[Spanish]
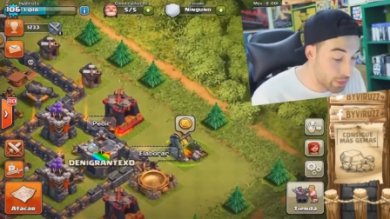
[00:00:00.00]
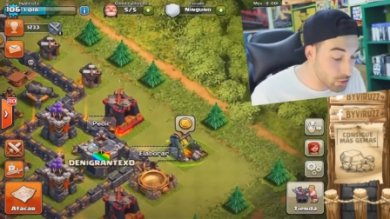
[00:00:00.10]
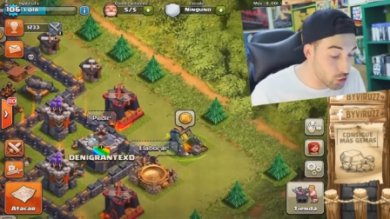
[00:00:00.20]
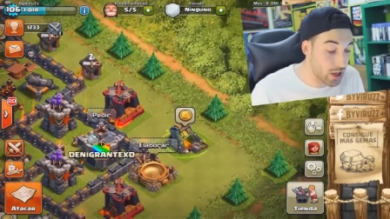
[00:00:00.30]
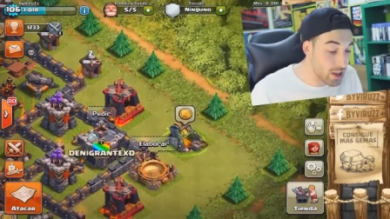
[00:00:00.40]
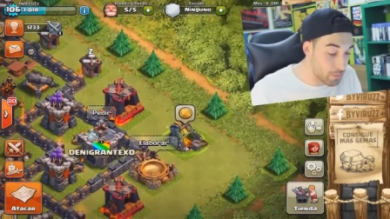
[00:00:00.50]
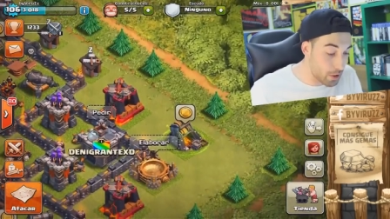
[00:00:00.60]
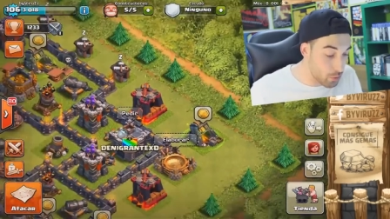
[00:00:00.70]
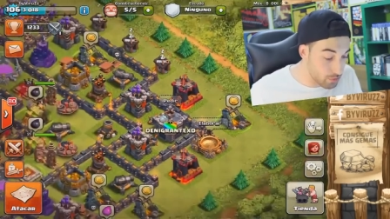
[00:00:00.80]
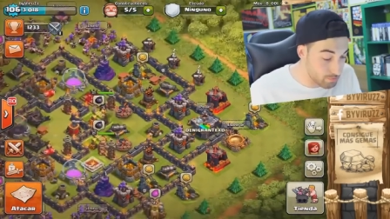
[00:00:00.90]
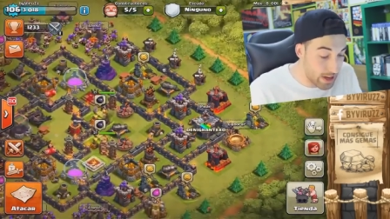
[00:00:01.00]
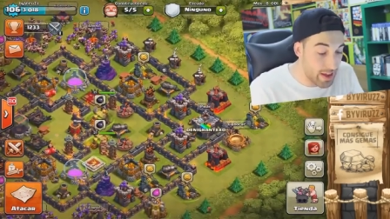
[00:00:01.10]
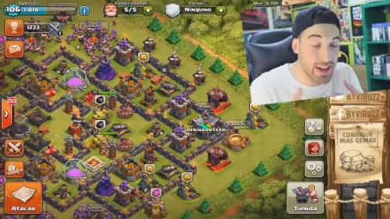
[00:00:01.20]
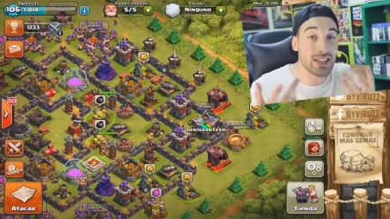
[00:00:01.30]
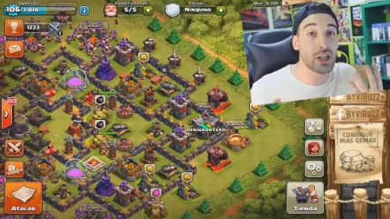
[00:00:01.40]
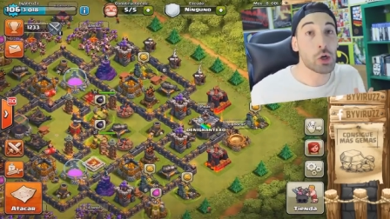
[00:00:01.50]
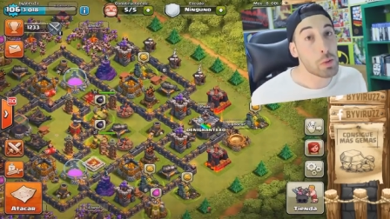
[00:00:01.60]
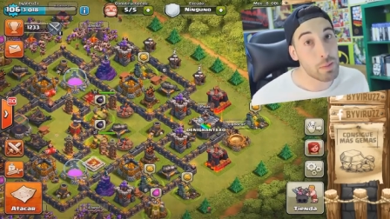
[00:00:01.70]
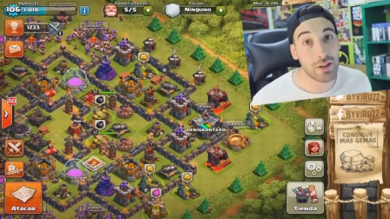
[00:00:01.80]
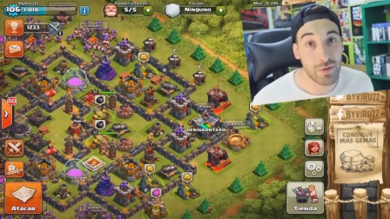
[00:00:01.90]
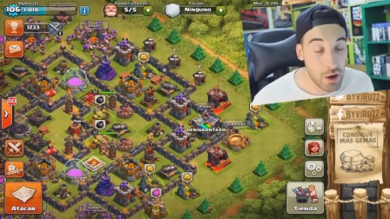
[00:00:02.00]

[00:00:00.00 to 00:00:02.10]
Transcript: parecen chorradas Pero le daría así como más